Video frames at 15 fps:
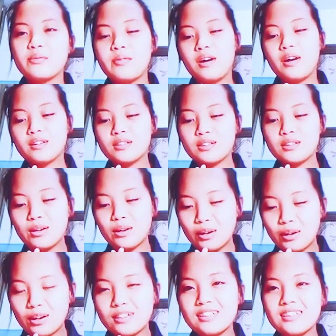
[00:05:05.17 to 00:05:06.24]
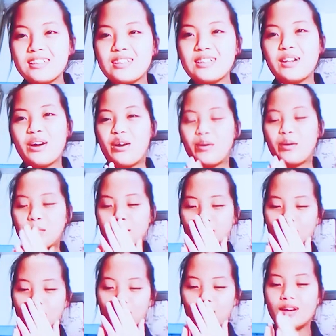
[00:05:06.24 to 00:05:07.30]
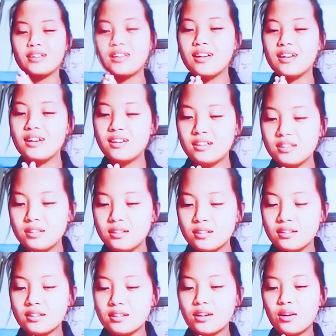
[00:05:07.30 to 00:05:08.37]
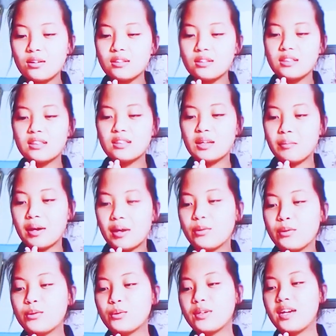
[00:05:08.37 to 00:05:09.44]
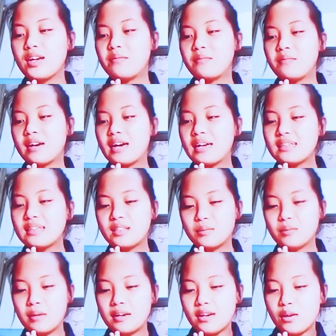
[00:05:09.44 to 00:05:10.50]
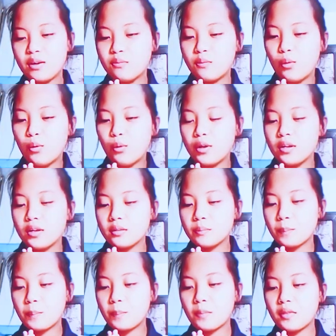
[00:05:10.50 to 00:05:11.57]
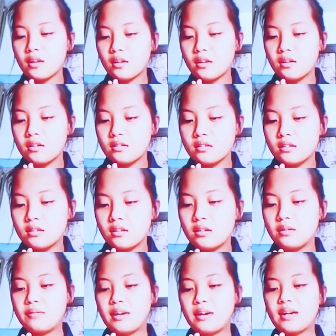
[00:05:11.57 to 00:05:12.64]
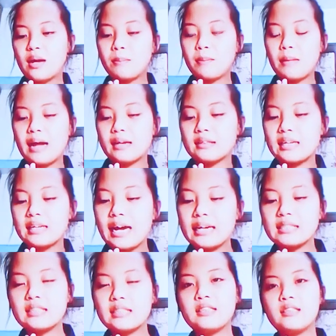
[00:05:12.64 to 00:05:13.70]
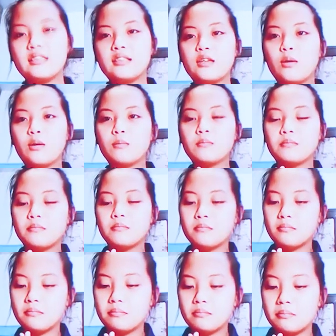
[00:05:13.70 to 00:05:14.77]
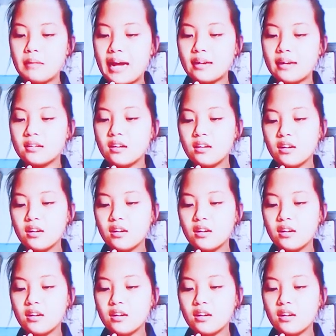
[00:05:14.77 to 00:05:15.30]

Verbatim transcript: Vâng, cho con xin hỏi một câu hỏi. Con xin kính bạch cô chủ nhiệm và các anh chị ban điều phối ờ, và các bạn, các anh chị trong ban.